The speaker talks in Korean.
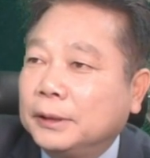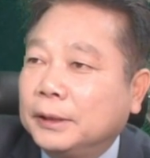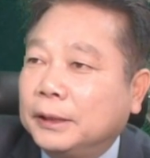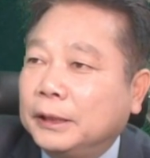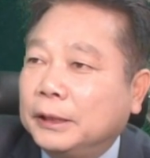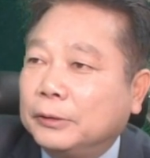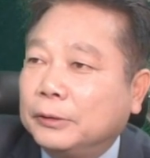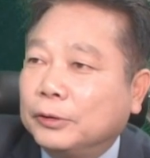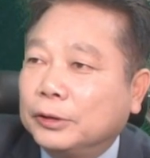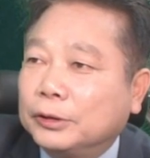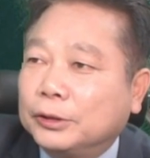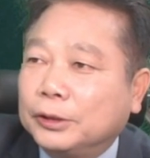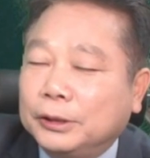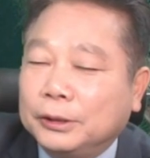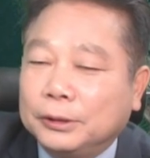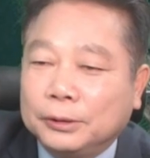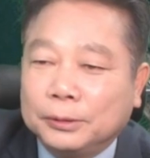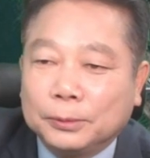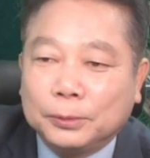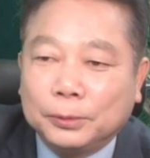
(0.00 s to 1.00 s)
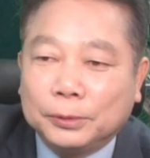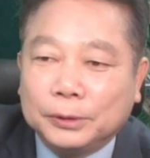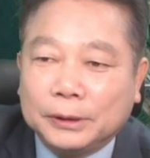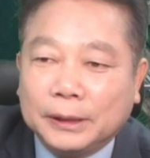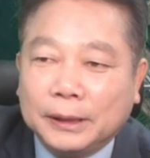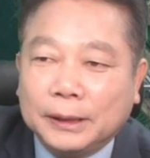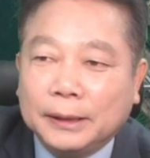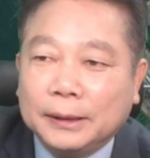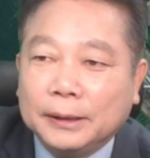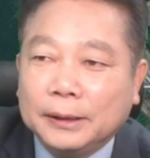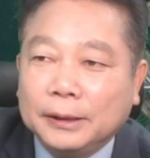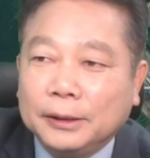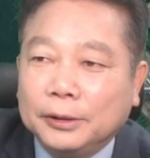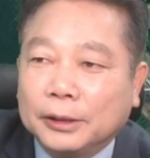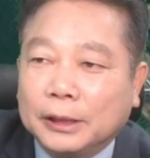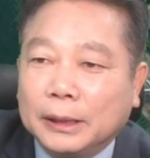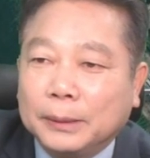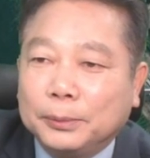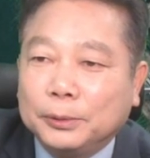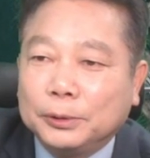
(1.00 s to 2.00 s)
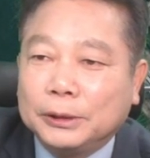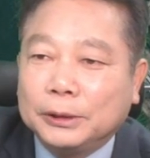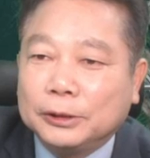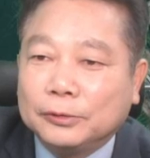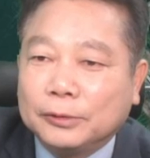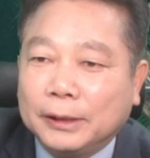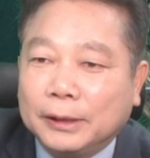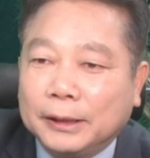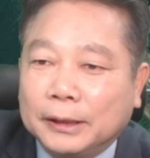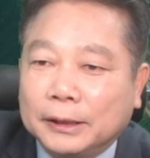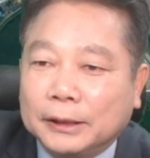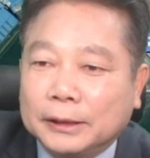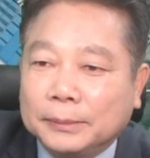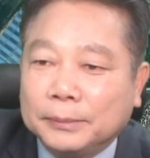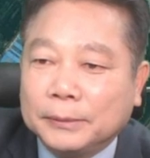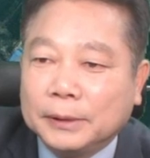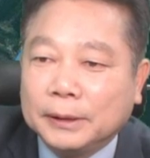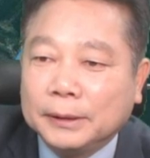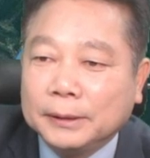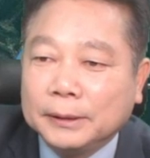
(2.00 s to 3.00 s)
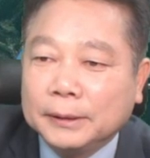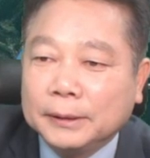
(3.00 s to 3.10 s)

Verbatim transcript: 이루어져 있는 곳이다, 이렇게 보실 수가 있겠습니다.